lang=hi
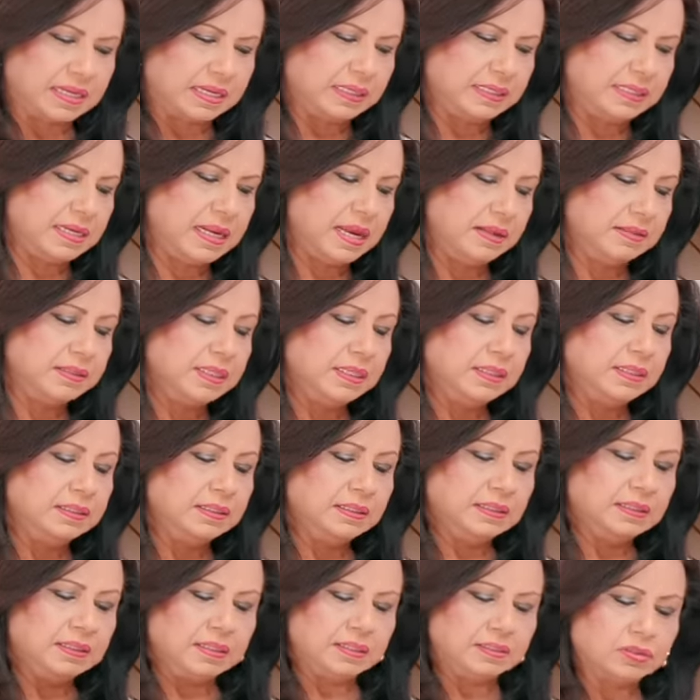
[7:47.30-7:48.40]
कर लिया
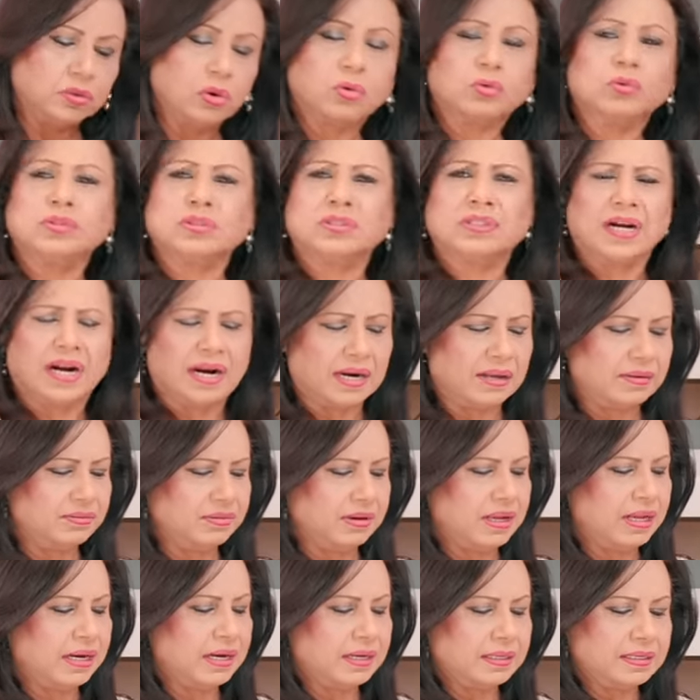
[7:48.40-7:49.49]
इसको कुछ गाढ़ा
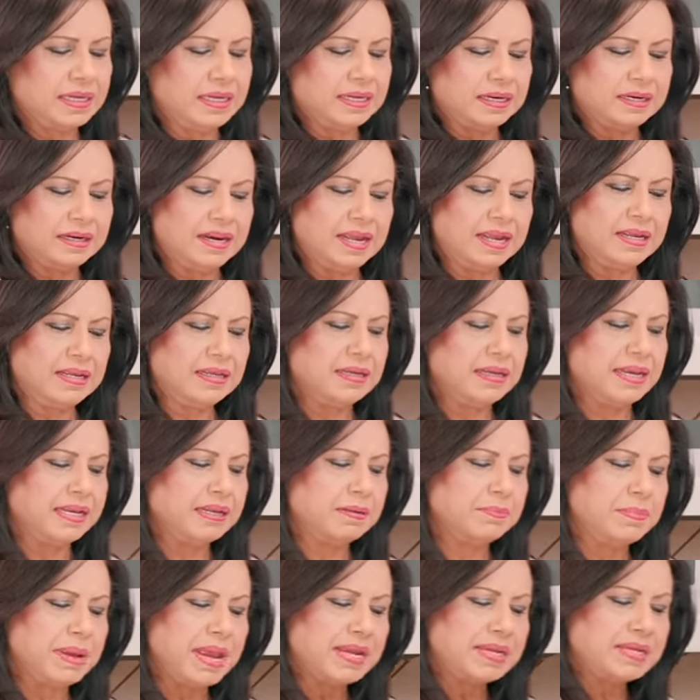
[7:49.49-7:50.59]
वगैरह नहीं करना है
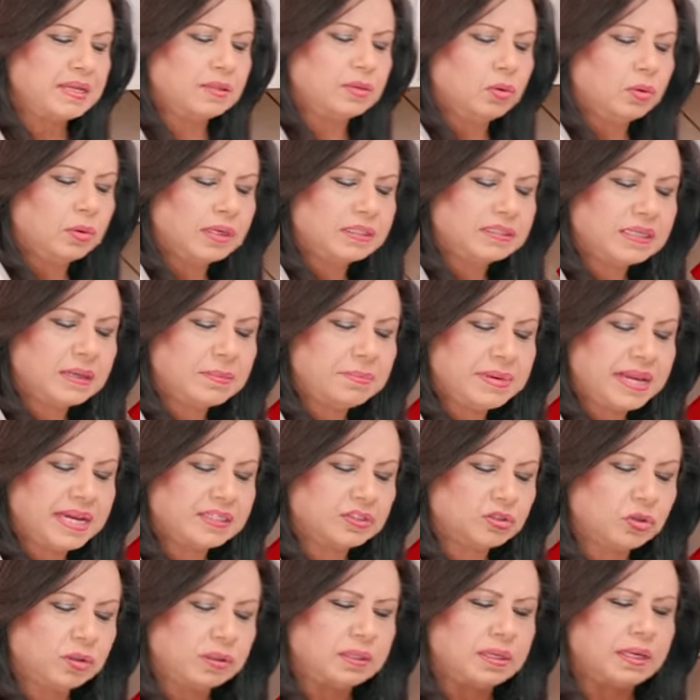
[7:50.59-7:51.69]
लेकिन मैं ये थोड़ा सा मेक
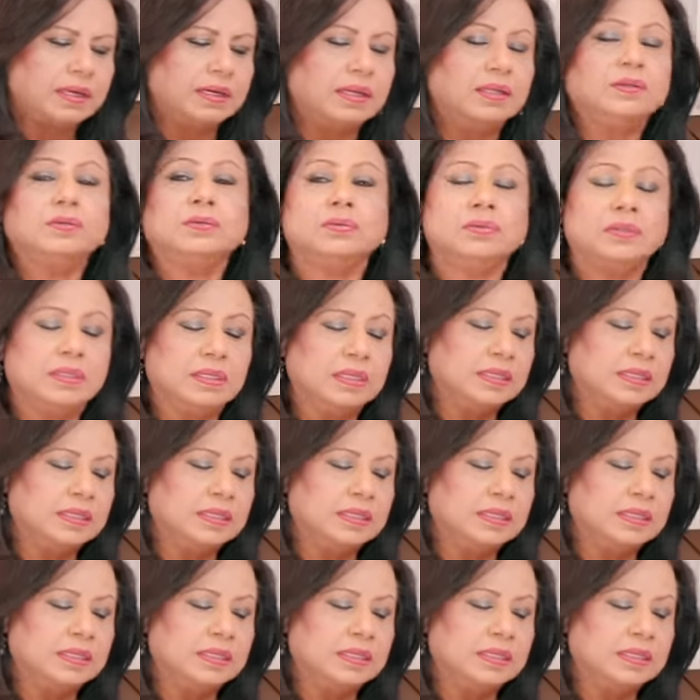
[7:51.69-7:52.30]
श्योर कर रही हूँ